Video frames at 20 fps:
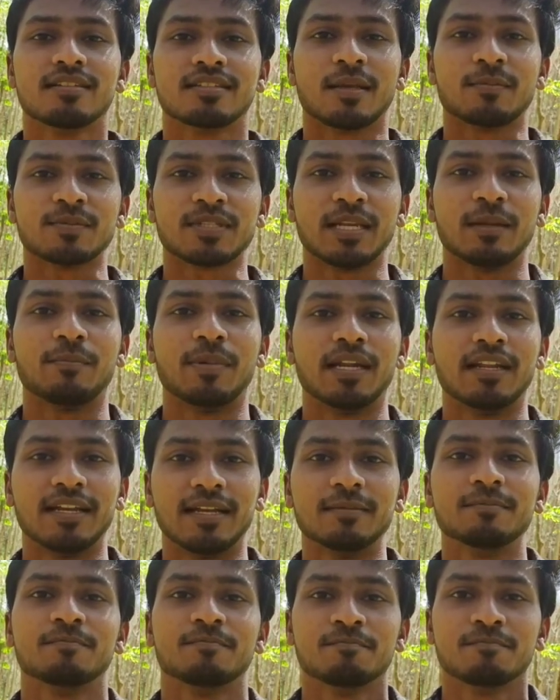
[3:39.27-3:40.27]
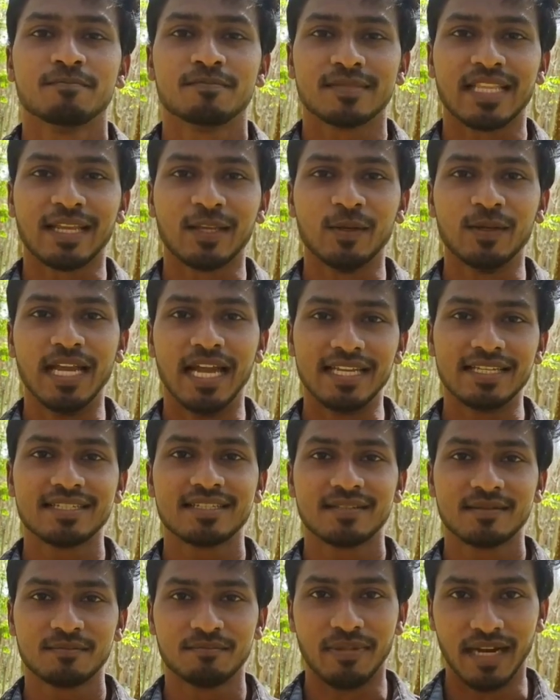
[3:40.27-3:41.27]
சப்ஸ்கிரைப் பண்ணுங்கள் தேங்க்யூ கைஸ்
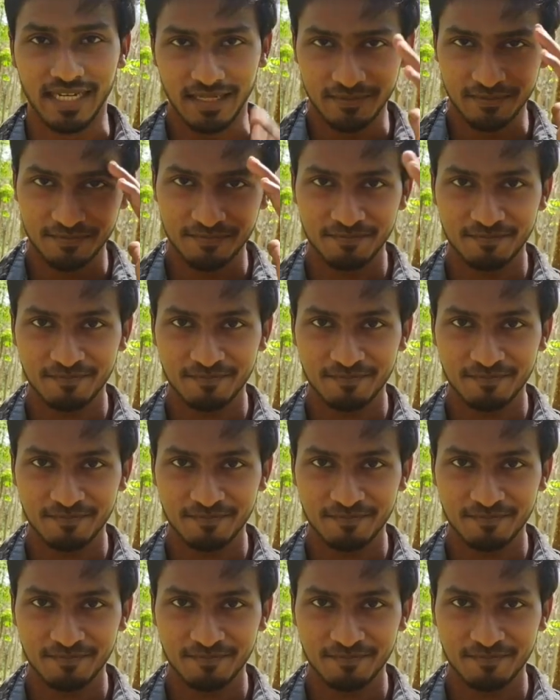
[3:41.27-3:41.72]
பாய்